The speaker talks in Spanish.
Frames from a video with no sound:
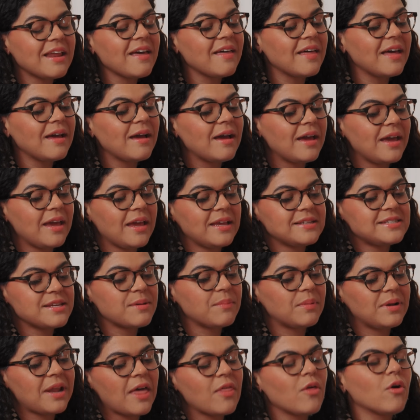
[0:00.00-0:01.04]
nada, eh,
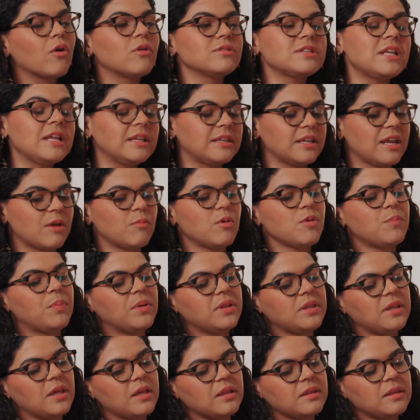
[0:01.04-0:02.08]
las dos cosas las tenía muy
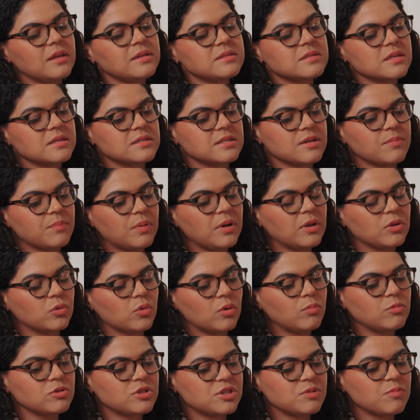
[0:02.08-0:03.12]
pendientes y siempre le
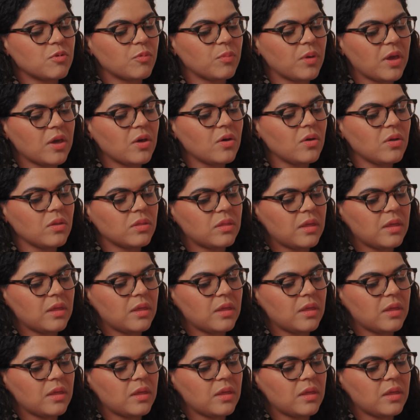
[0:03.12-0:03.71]
tuve muchísimo miedo.